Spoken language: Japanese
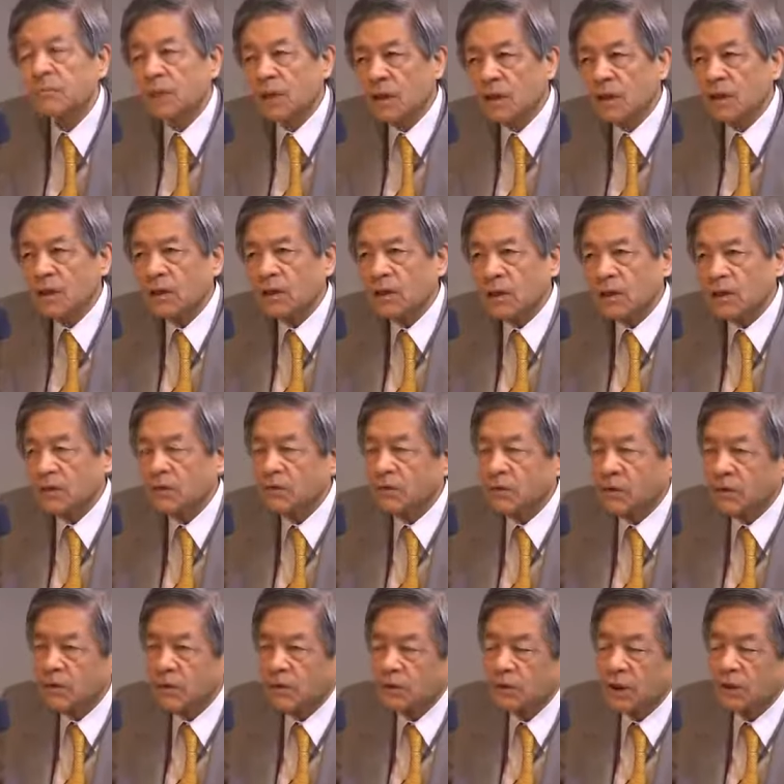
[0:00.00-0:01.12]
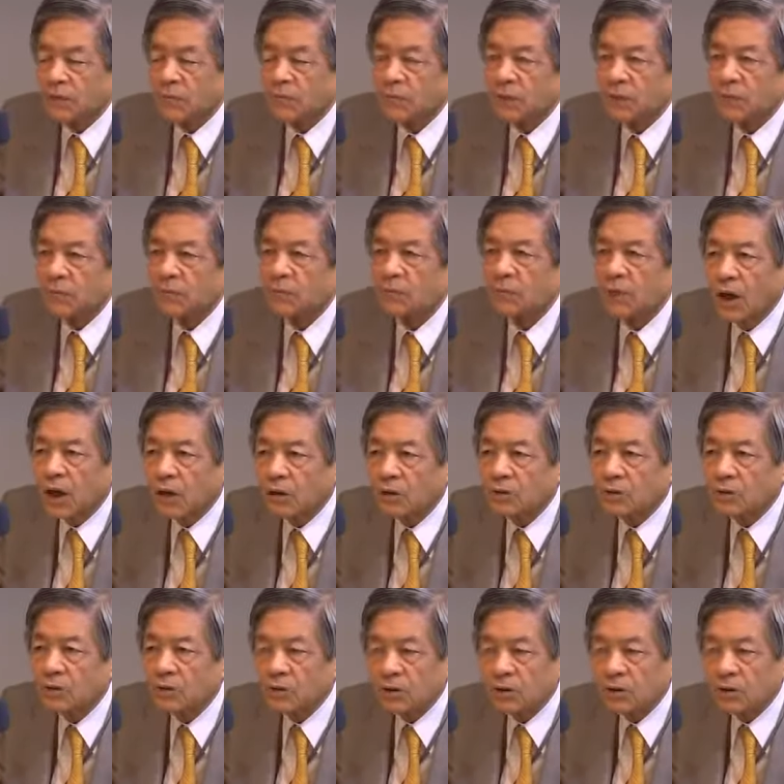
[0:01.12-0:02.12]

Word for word: ね、あるいは北朝鮮問題ある